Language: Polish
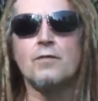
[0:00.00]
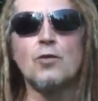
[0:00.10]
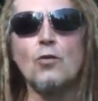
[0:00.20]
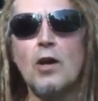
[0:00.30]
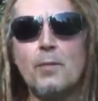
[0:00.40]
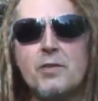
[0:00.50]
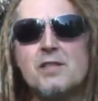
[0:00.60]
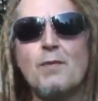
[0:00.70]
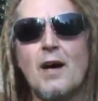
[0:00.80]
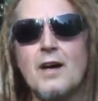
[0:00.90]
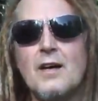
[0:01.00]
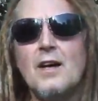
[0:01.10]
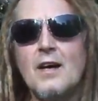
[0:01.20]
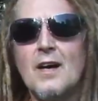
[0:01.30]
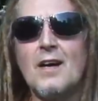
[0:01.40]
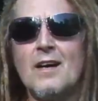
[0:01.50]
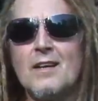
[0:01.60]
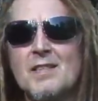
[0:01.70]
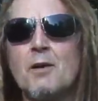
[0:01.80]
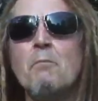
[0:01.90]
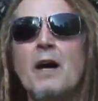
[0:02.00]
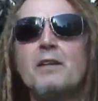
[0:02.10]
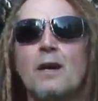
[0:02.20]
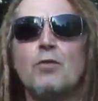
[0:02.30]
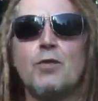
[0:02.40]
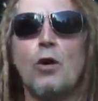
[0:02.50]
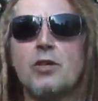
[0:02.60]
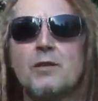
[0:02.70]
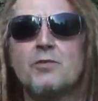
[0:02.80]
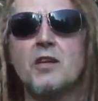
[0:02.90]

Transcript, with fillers: w ogóle pisma, e, całe media mówią o tym,